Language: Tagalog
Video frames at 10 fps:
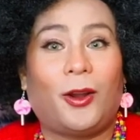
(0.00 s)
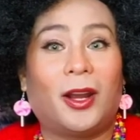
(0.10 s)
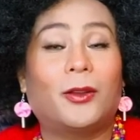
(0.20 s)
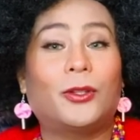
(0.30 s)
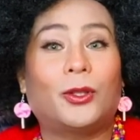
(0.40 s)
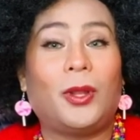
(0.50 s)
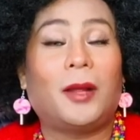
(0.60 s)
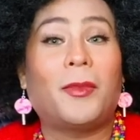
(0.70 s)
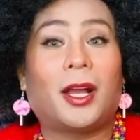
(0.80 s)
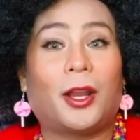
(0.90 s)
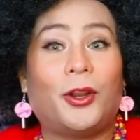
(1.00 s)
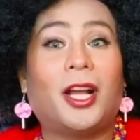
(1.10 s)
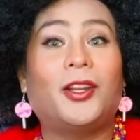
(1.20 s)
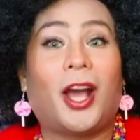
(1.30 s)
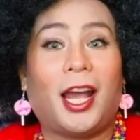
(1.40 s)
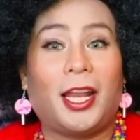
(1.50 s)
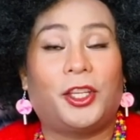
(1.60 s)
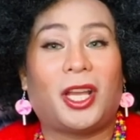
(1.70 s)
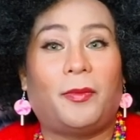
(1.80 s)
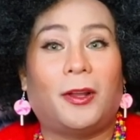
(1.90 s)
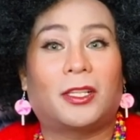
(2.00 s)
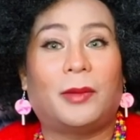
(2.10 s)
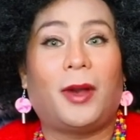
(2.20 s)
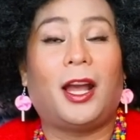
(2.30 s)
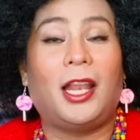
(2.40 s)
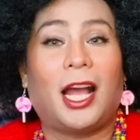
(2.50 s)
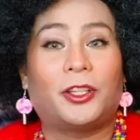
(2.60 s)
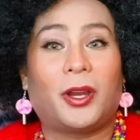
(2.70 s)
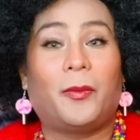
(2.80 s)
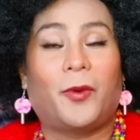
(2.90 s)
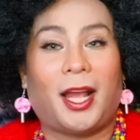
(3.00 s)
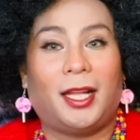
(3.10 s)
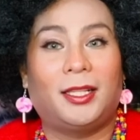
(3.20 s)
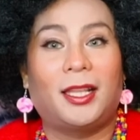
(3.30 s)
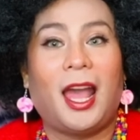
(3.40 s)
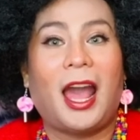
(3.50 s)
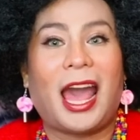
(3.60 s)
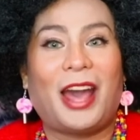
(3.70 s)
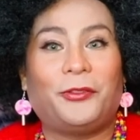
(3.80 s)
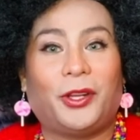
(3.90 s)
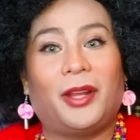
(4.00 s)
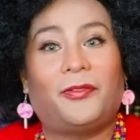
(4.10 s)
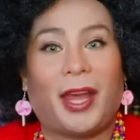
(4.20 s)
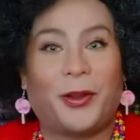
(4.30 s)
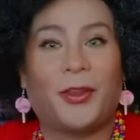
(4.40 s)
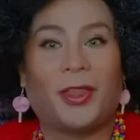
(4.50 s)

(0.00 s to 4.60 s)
or gusto lang magkaroon ng knowledge about sa mga luxury brands after the finer